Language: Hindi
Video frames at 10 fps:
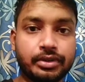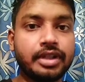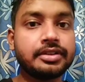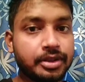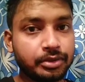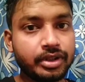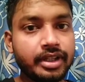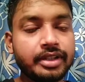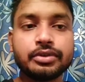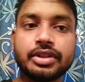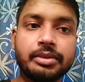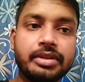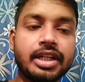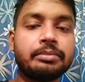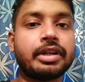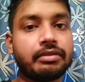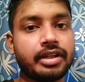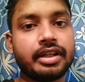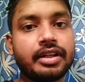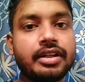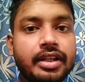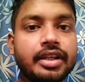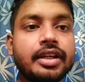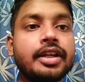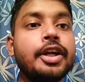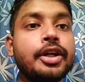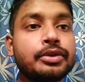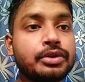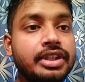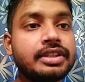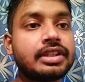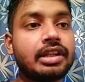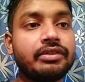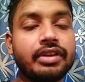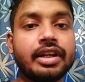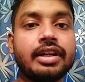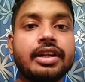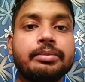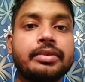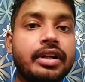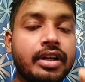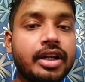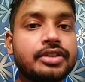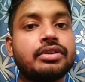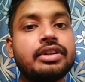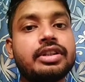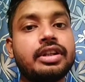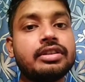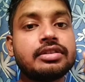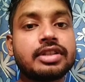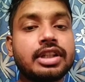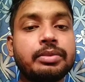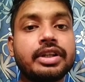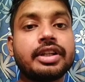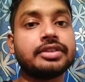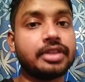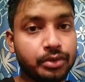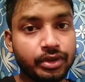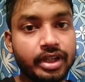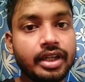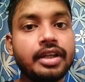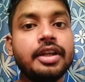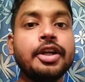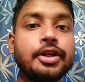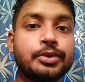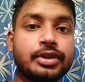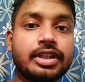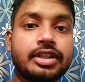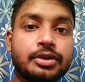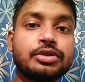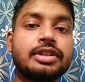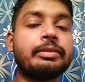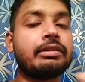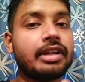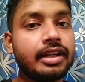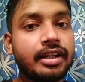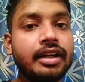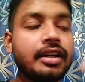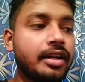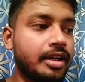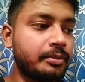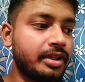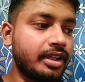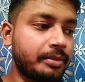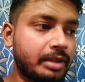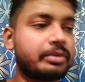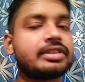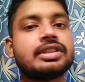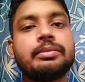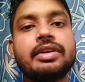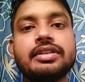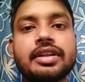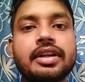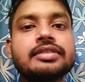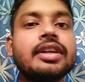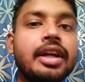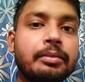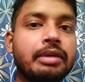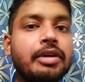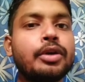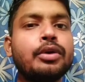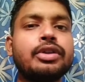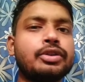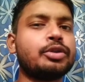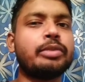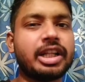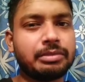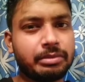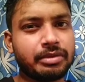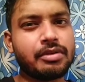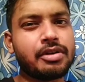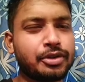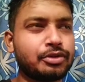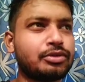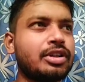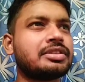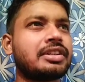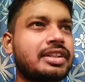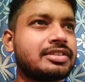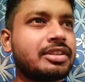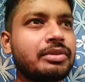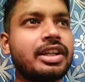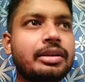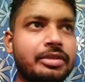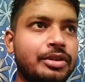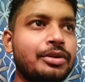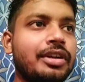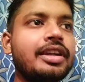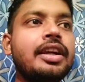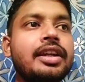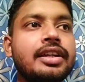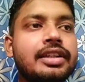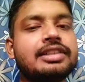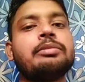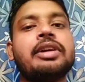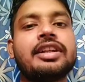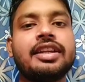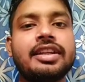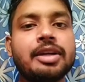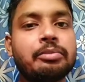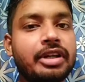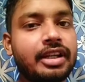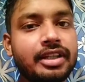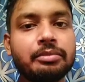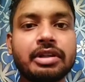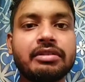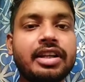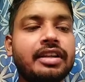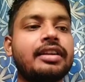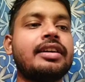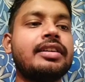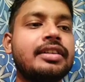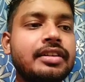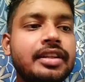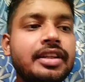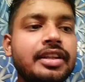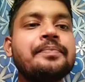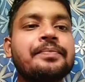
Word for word: होना ज़रूरी है तो ये भी आप बनवा लेना ठीक है तो ये सर्टिफिकेट आपका कास्ट और रेसिडेंशियल सर्टिफिकेट ज़रूरी है तो ये ज़रूर से बनवा लेना अभी आपके पास समय अच्छा खासा है बनवा लो नहीं तो बाद में बनवाओगे तो थोड़ा सा टेंशन वगैरह में रहोगे इससे बेटर है कि आप पहले ये बनवा लेना ठीक है